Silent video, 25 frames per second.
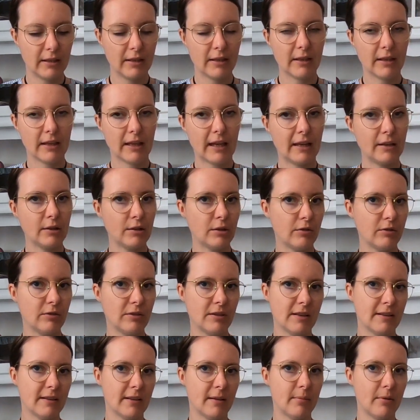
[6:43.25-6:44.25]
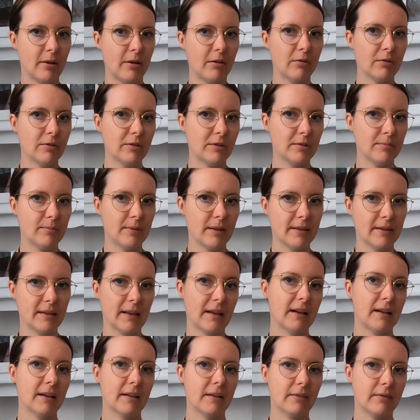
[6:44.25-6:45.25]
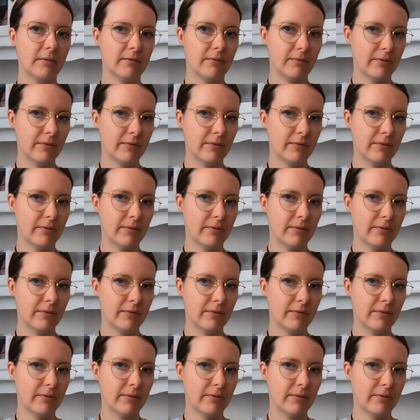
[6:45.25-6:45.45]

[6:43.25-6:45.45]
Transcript: Kann ich euch jetzt aber auch nicht mehr sagen,